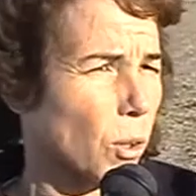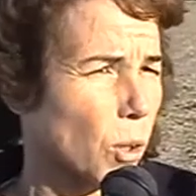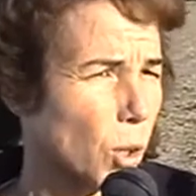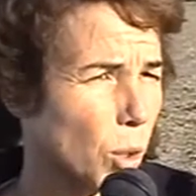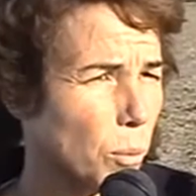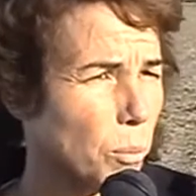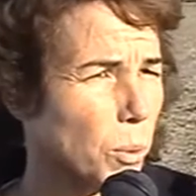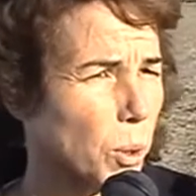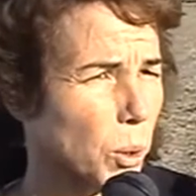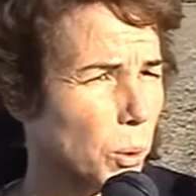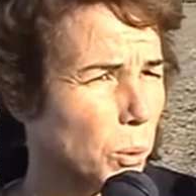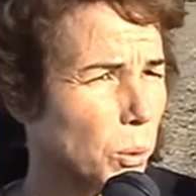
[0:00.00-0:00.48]
a
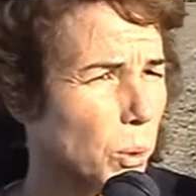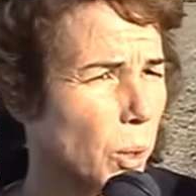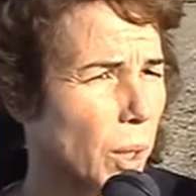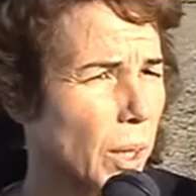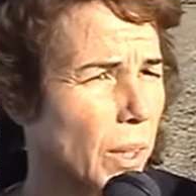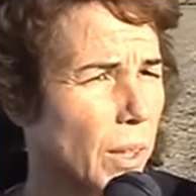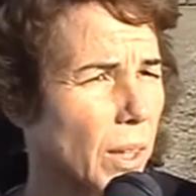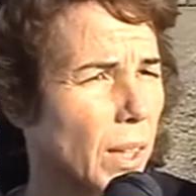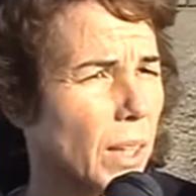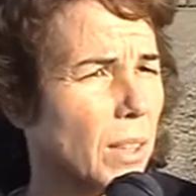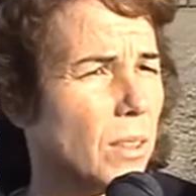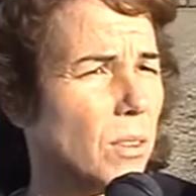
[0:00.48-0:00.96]
todos los
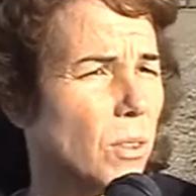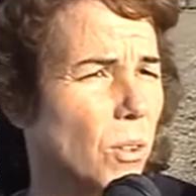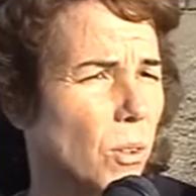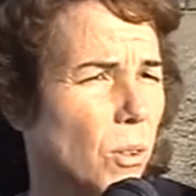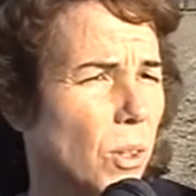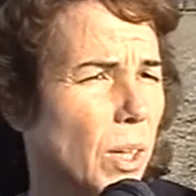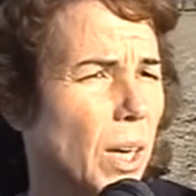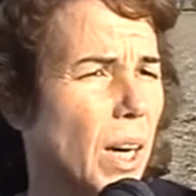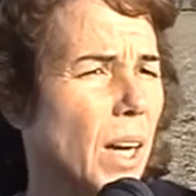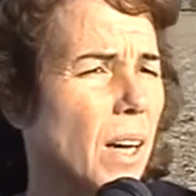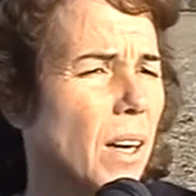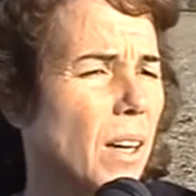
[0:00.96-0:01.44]
productores de la
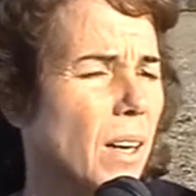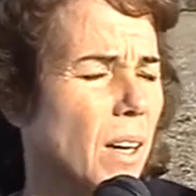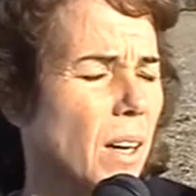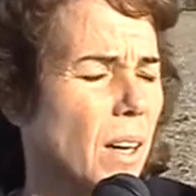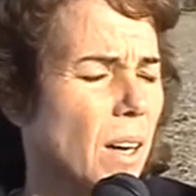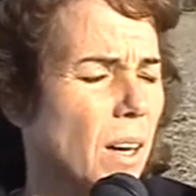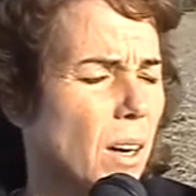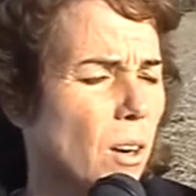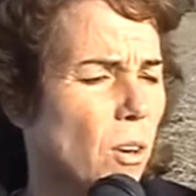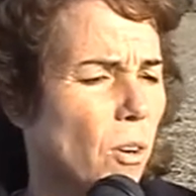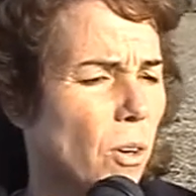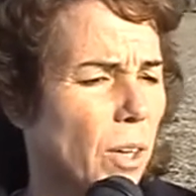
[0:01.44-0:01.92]
zona
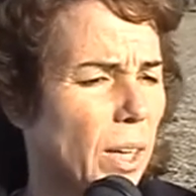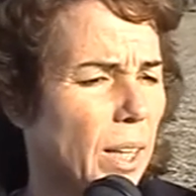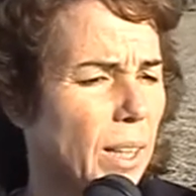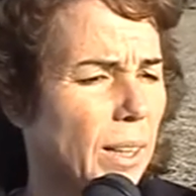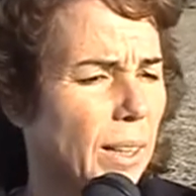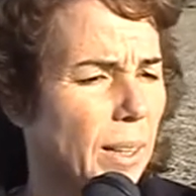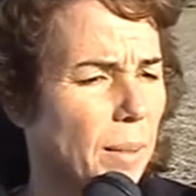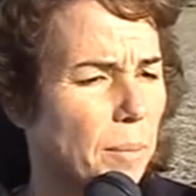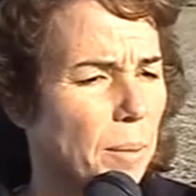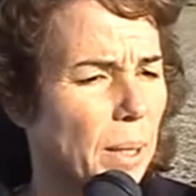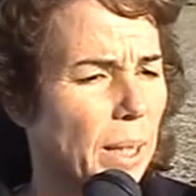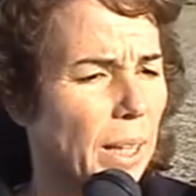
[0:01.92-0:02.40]
con
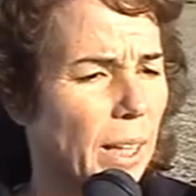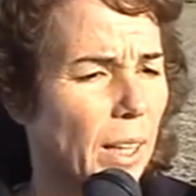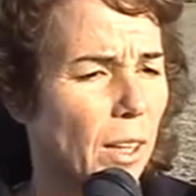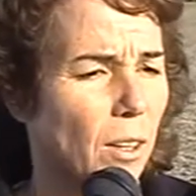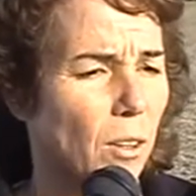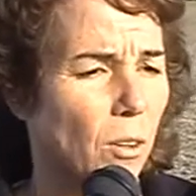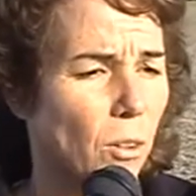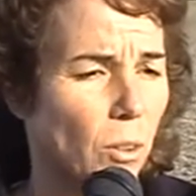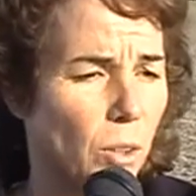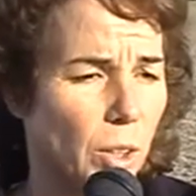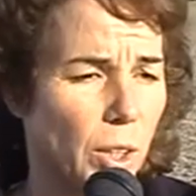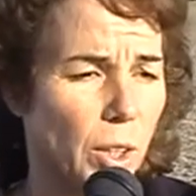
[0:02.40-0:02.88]
este
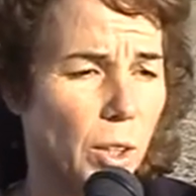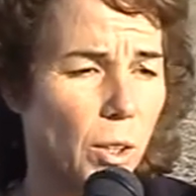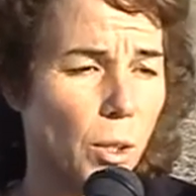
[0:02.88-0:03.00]
manejo.